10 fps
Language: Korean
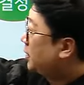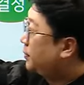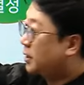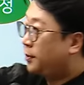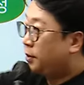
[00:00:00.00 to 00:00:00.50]

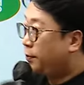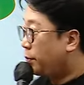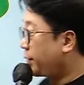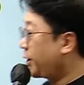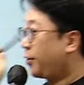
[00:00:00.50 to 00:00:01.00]
입안하면
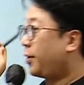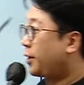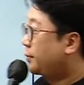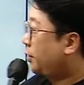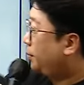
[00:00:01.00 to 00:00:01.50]
보내요.
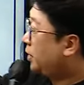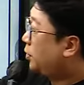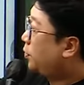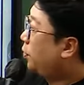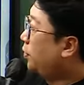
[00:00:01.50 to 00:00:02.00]

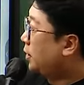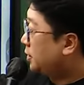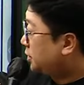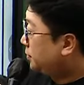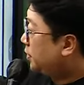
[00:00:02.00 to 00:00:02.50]
협의하고
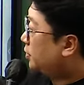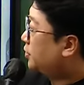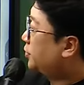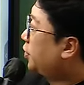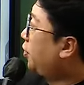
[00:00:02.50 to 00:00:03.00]
심의
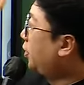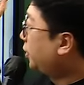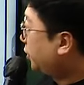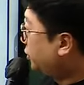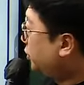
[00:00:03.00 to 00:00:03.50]
거쳐서
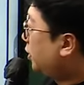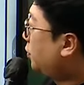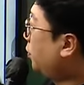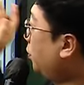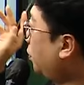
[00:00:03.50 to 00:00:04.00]

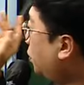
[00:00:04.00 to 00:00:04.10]
결정하고